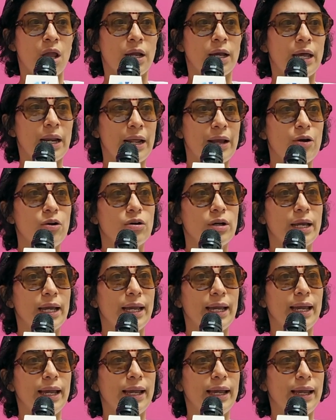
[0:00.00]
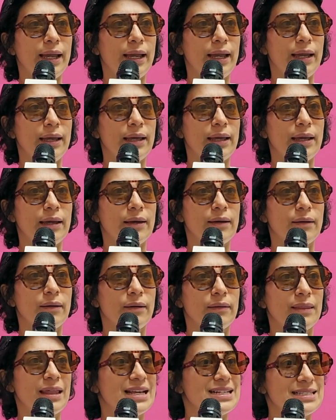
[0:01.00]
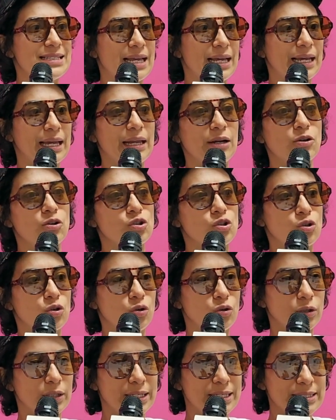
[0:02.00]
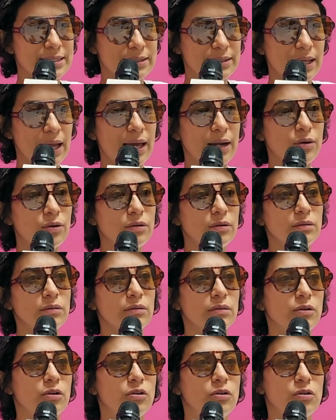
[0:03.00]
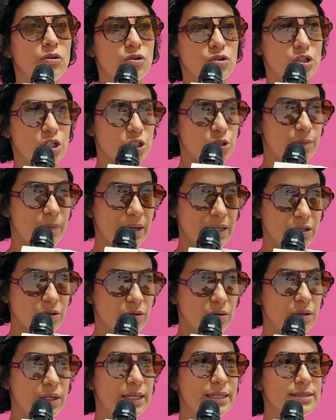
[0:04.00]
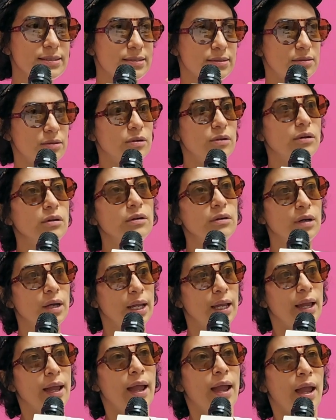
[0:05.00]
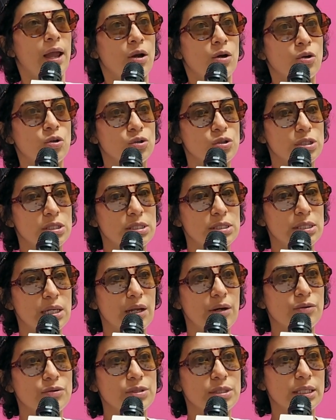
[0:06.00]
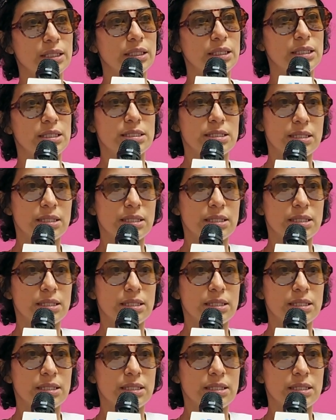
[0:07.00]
Creo que desde que nos conquistaron los españoles, ¿no? Nos hicieron sentir